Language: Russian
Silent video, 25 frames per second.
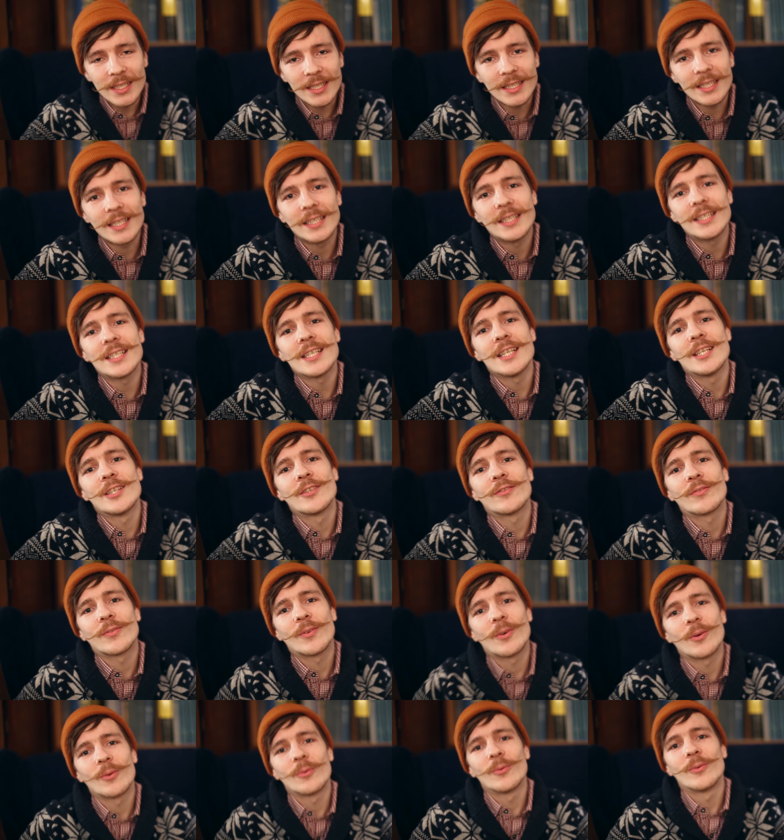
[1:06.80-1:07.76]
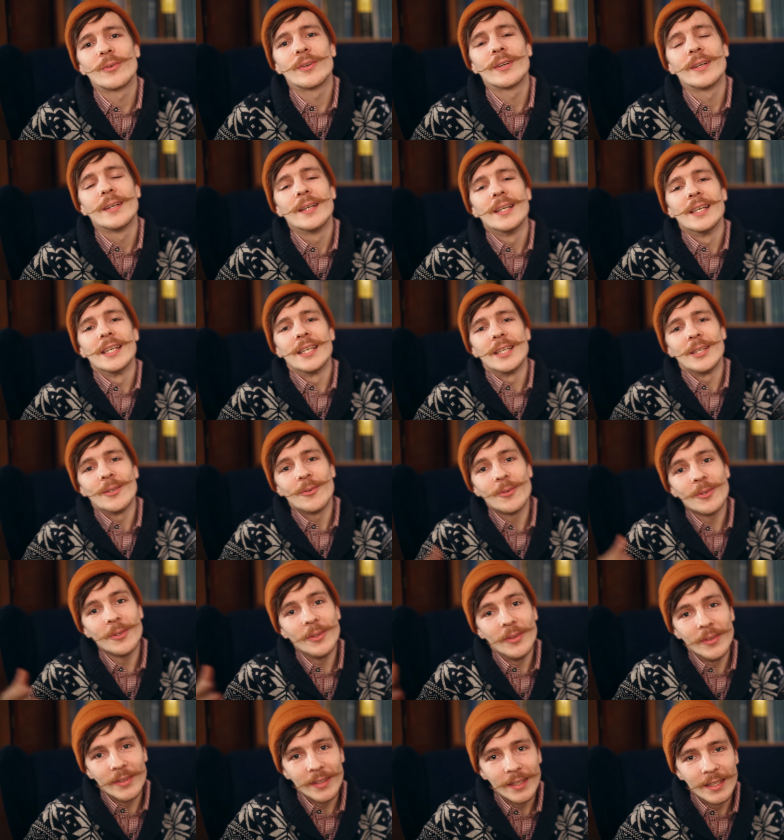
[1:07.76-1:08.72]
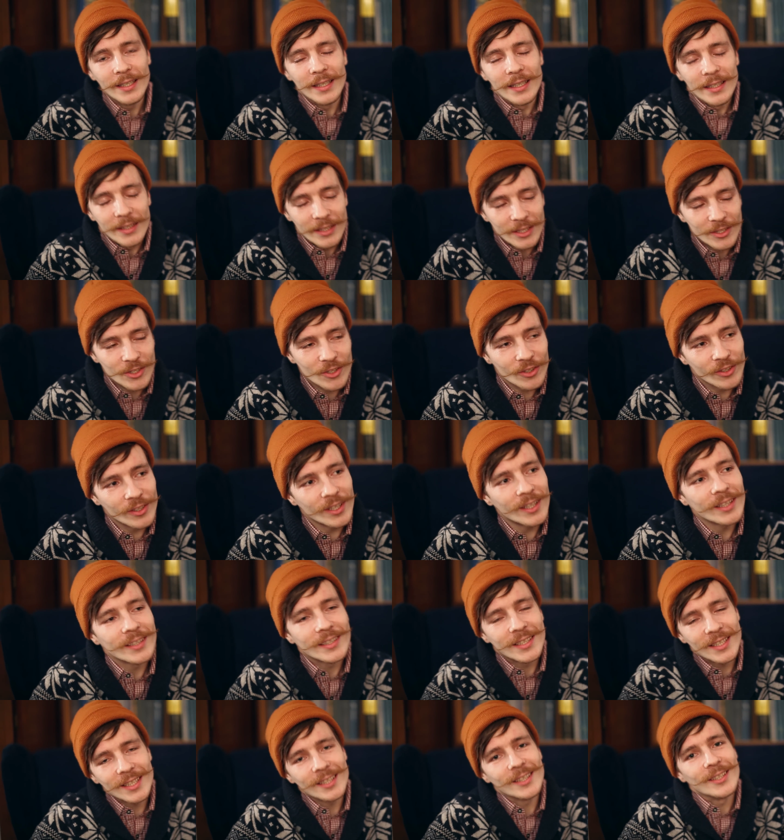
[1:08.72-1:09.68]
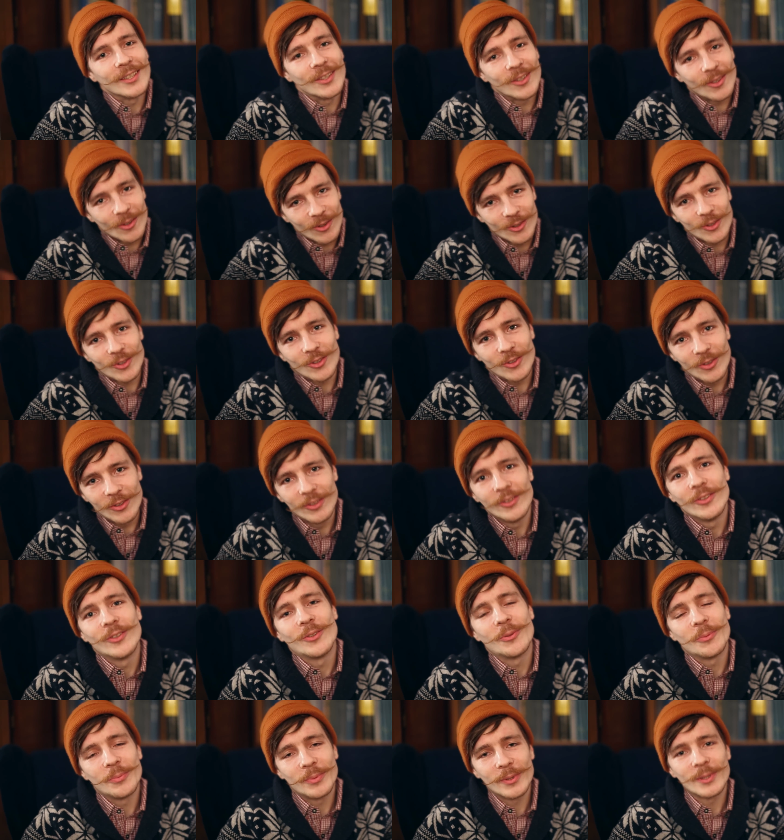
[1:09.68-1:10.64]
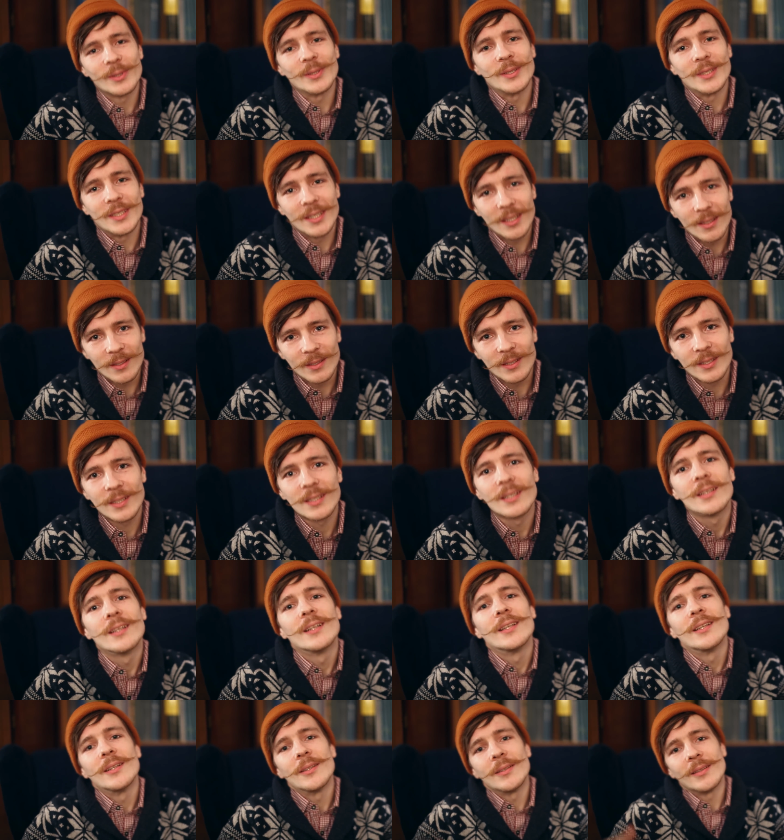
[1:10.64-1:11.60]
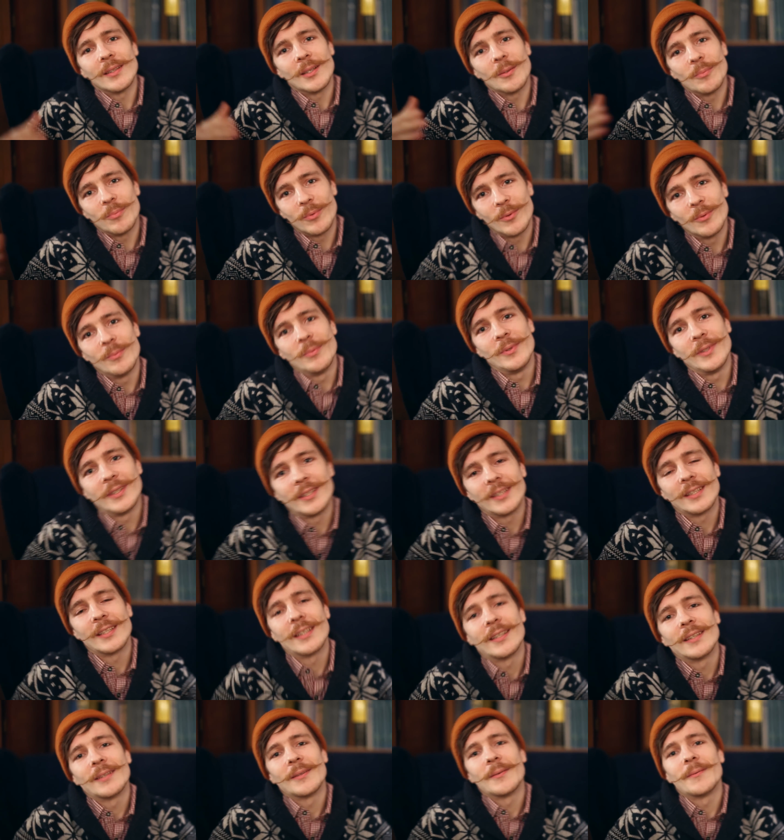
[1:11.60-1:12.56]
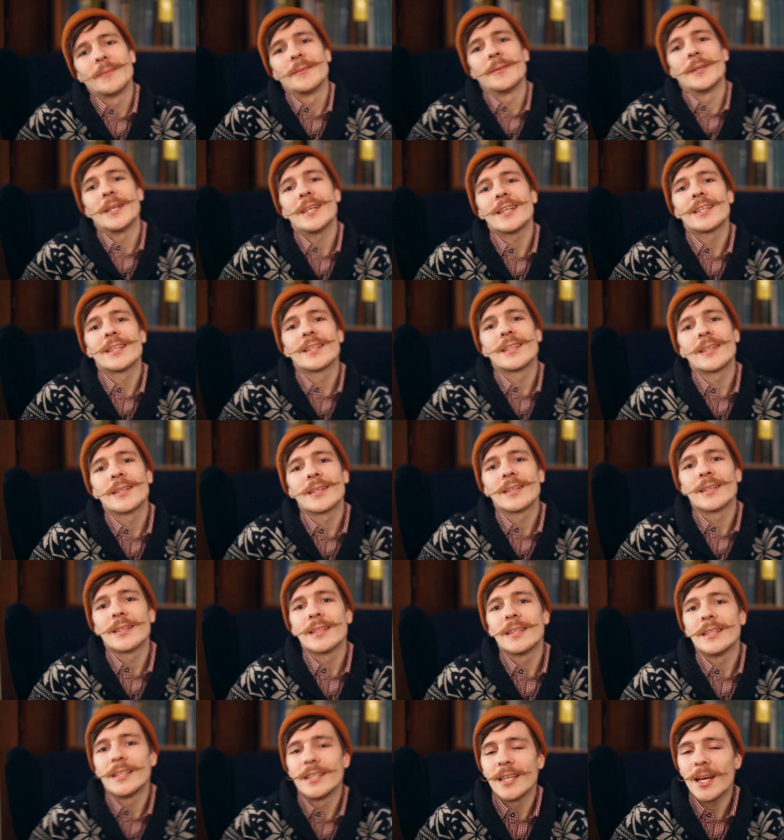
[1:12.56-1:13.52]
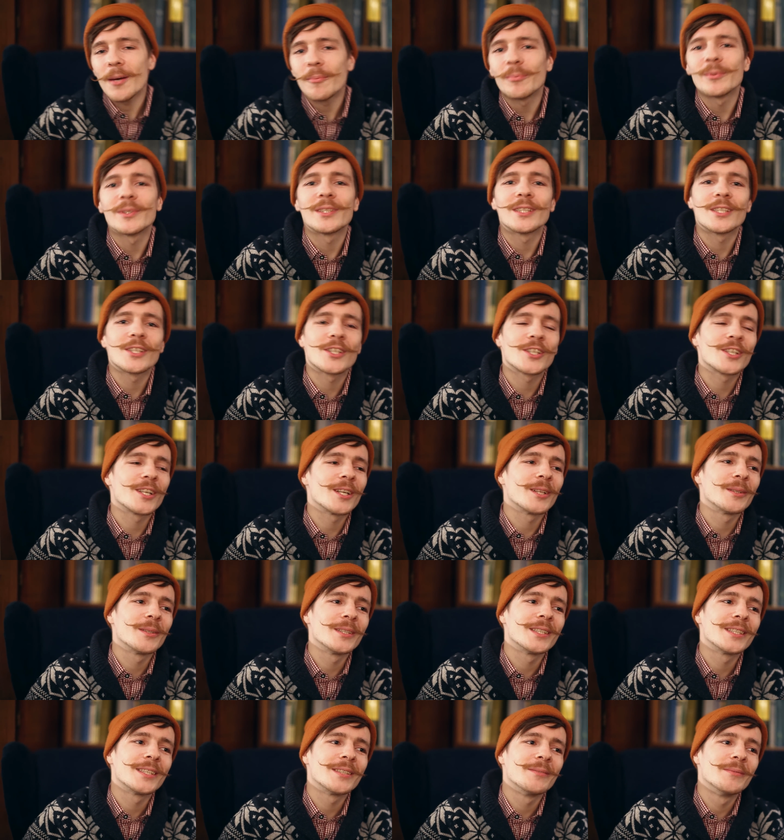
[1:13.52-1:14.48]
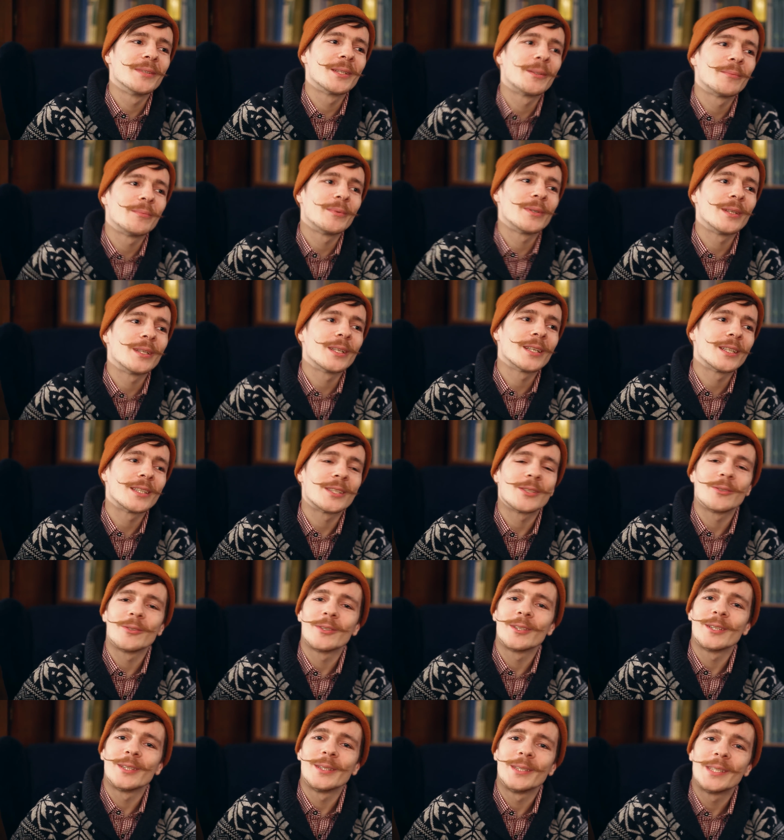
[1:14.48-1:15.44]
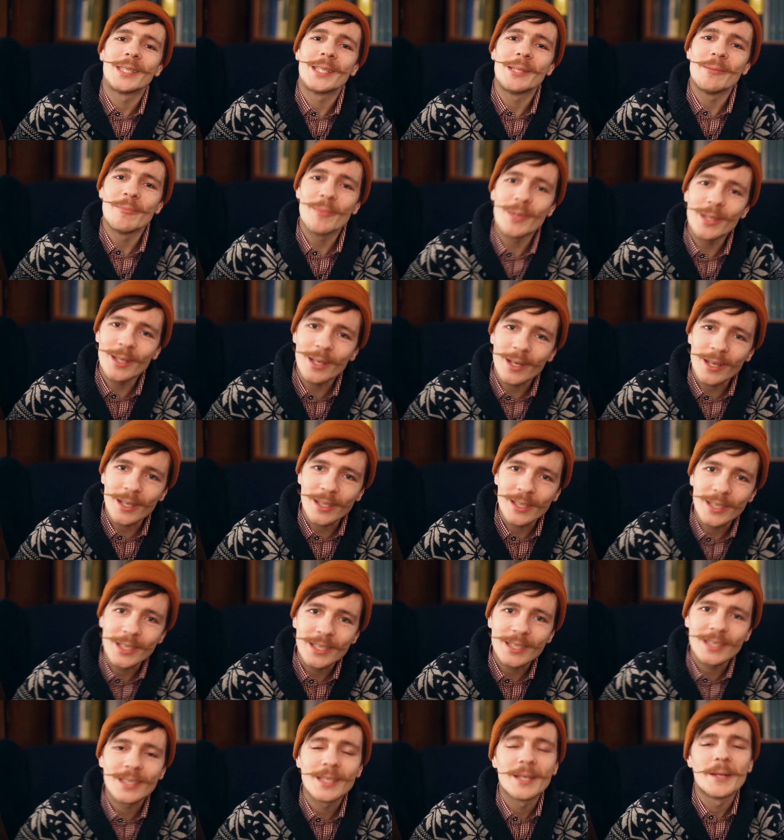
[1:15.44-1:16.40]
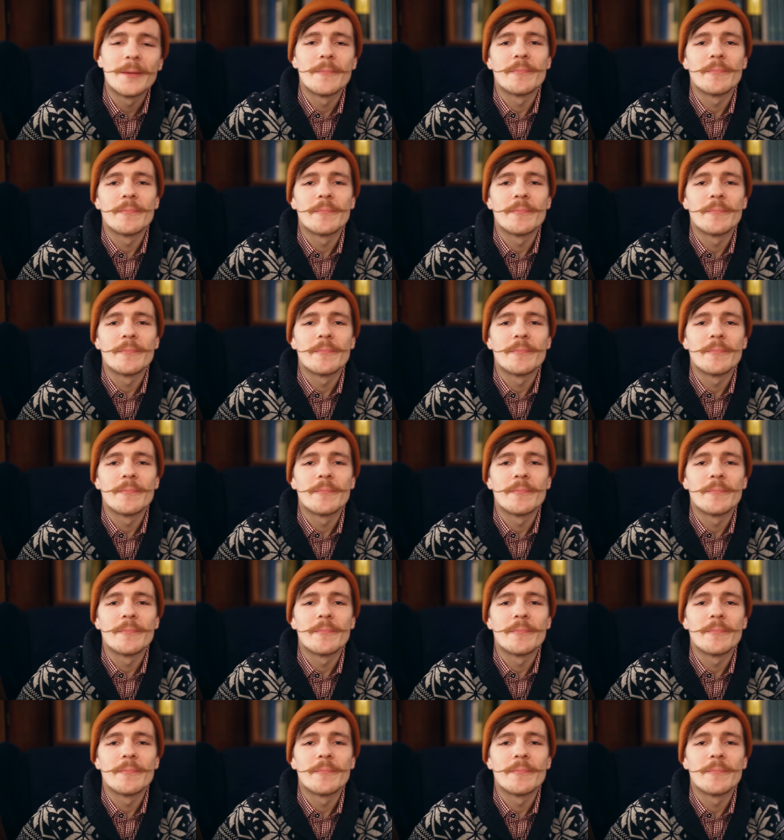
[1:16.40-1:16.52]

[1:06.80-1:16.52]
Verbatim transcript: садились в круг. И он начинал делать то, что он любил делать на публике. Это я посещал эти мероприятия около семи раз –